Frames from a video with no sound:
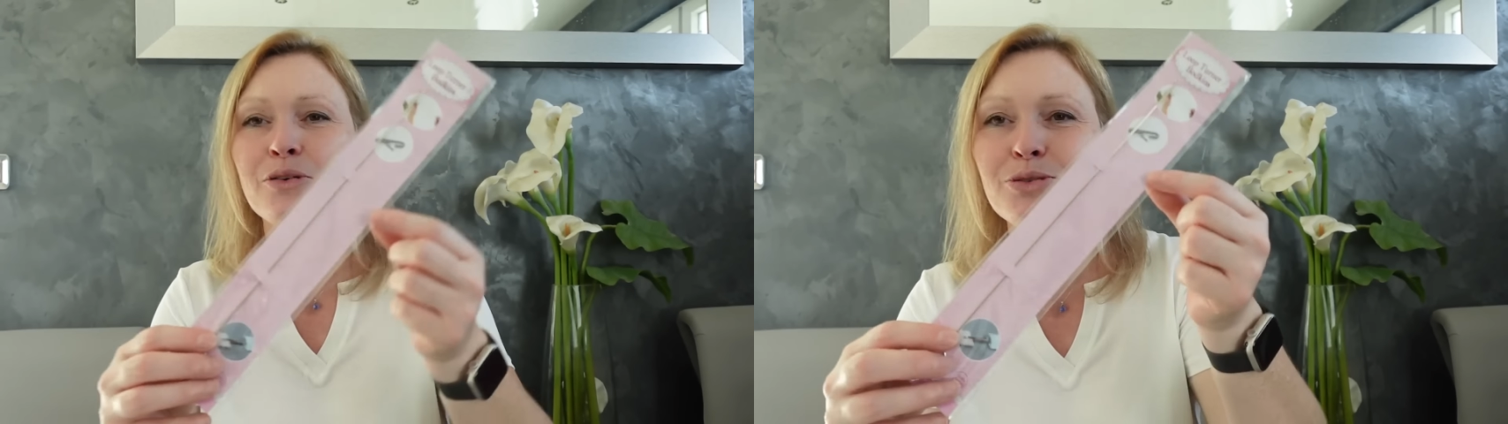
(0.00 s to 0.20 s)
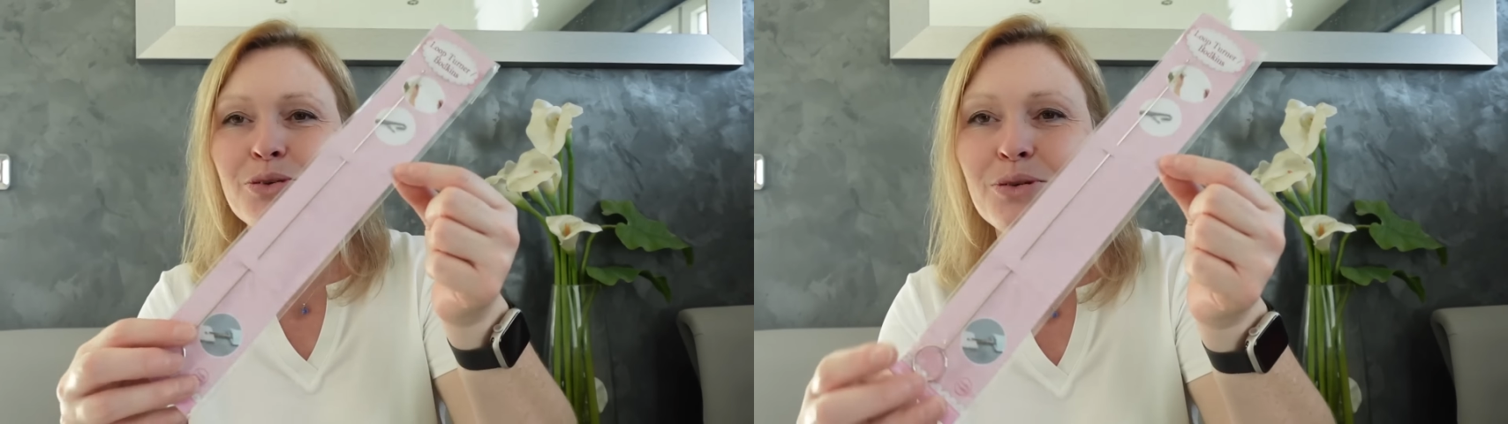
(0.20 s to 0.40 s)

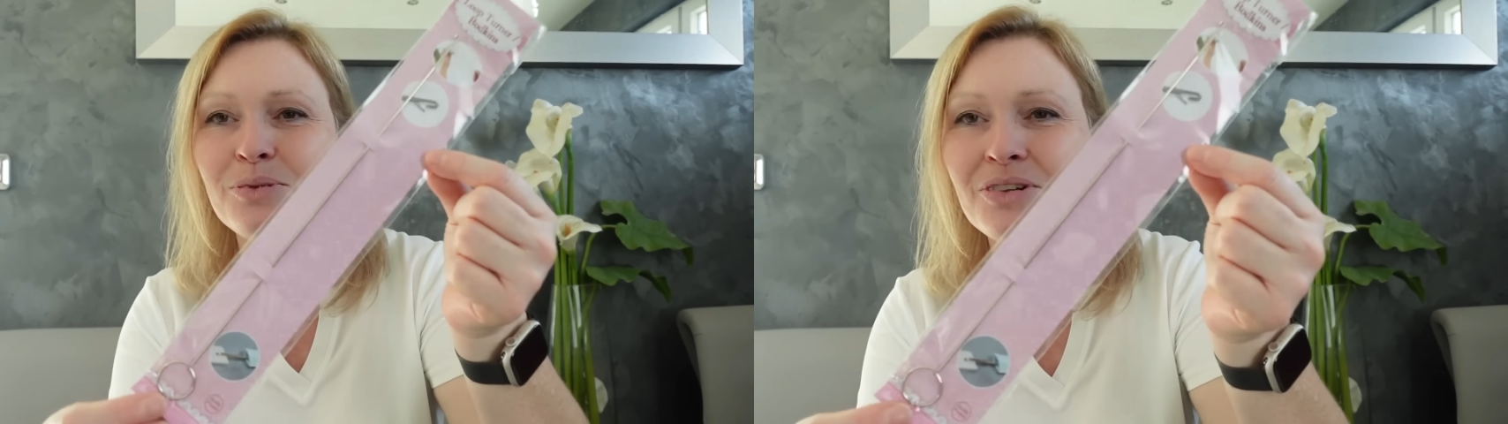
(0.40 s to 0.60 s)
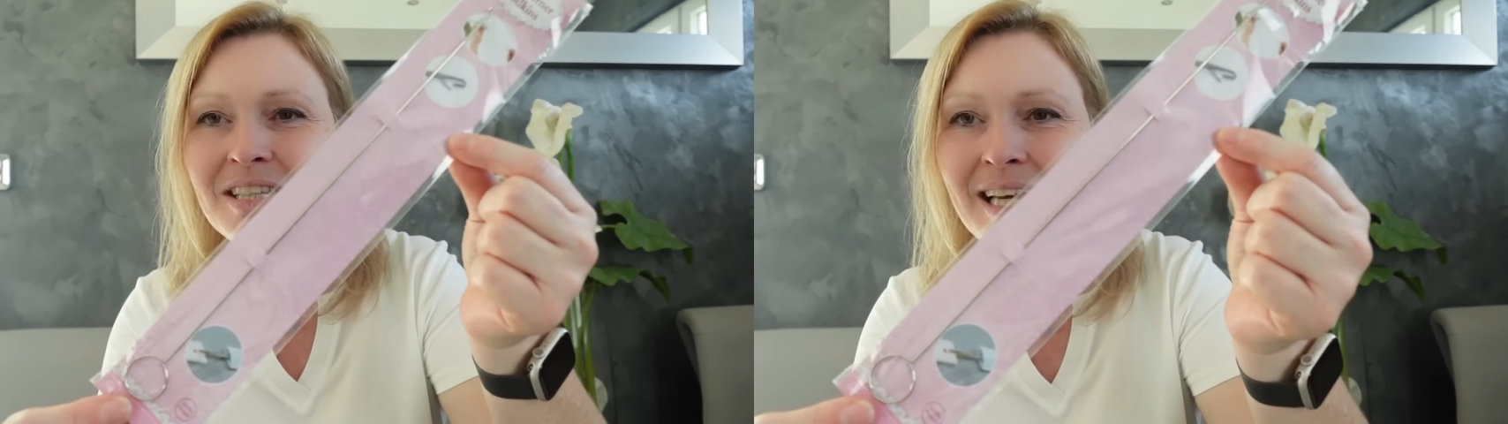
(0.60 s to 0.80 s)
retourne
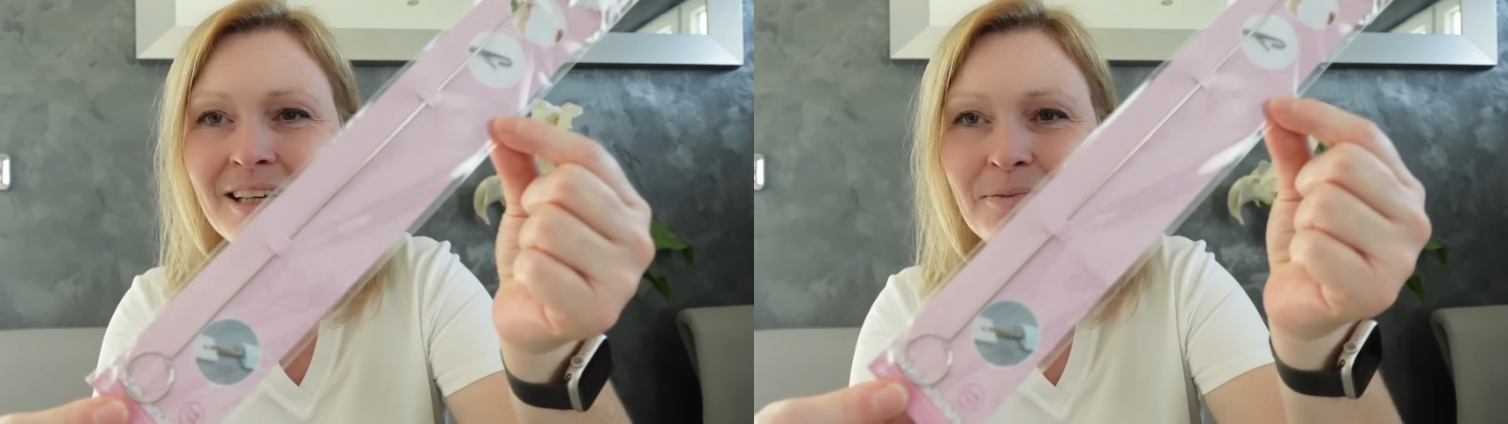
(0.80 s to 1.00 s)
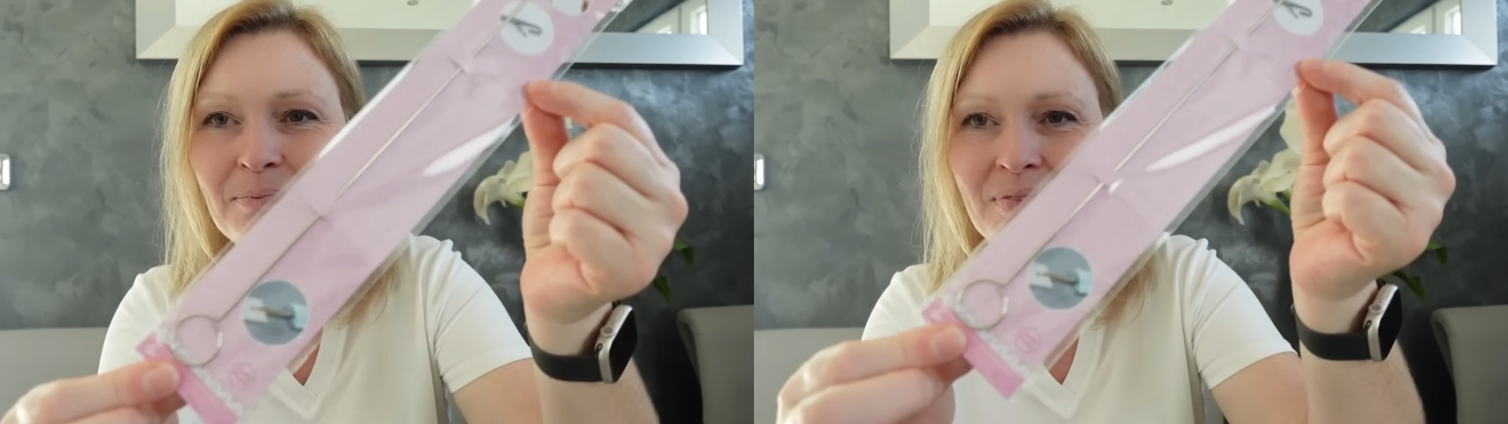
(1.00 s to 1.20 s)

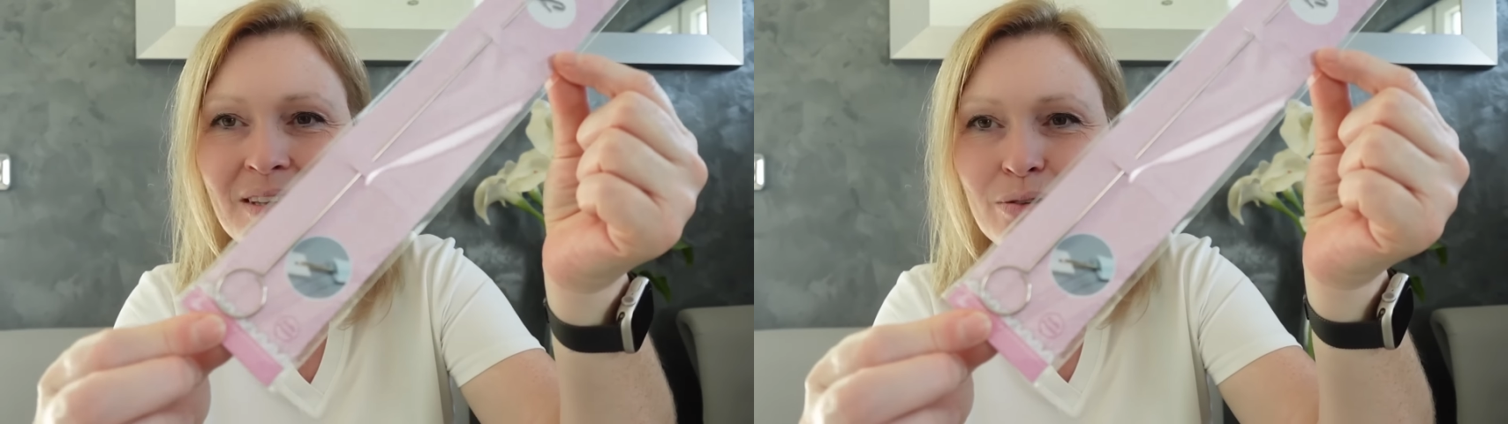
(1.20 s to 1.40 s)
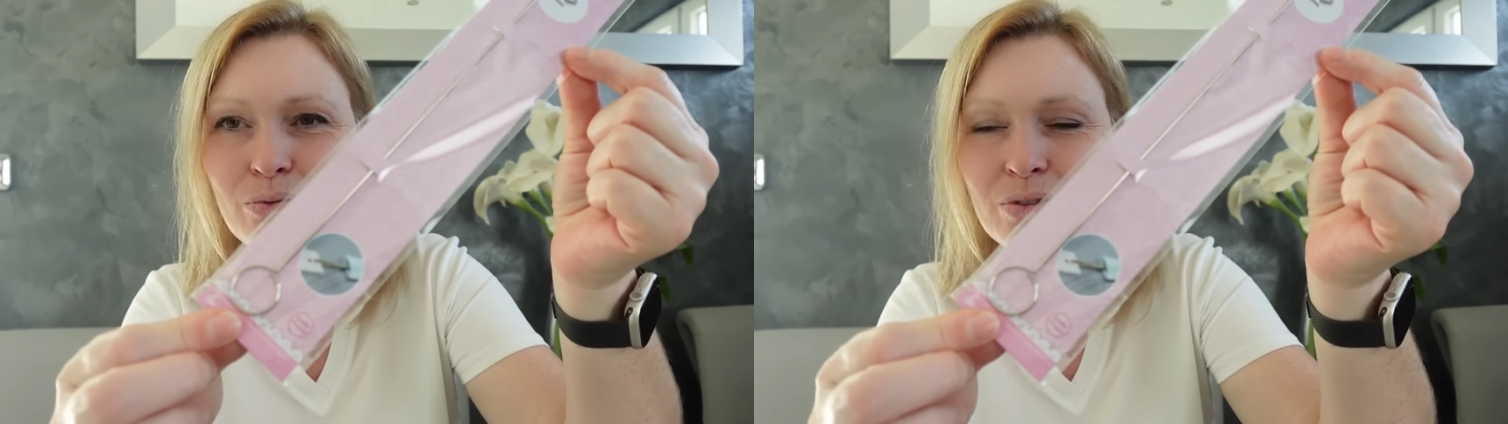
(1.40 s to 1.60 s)
bretelle
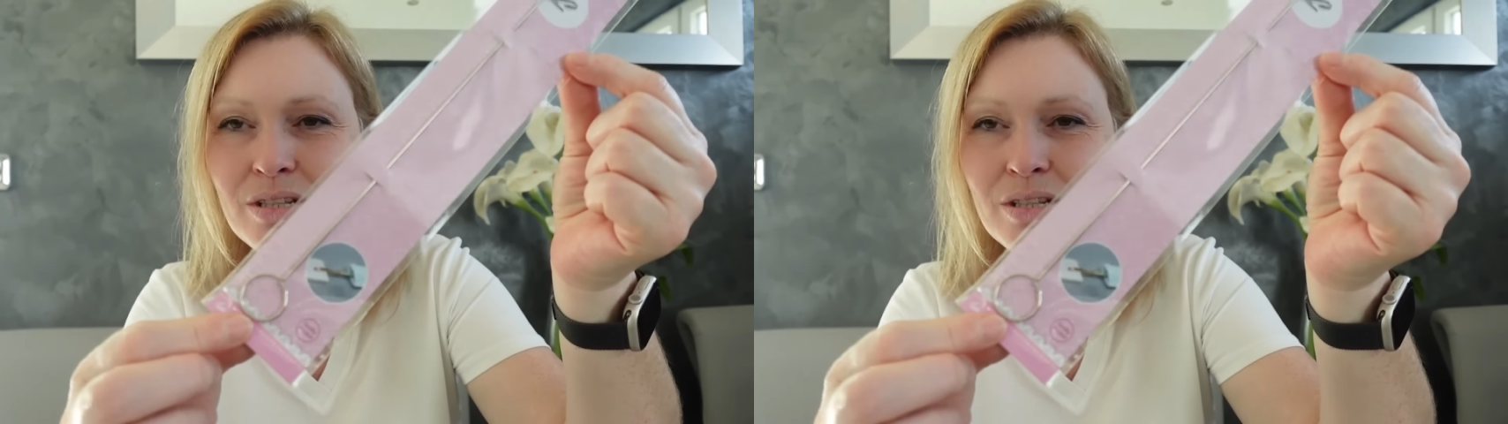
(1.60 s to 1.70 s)
Donc,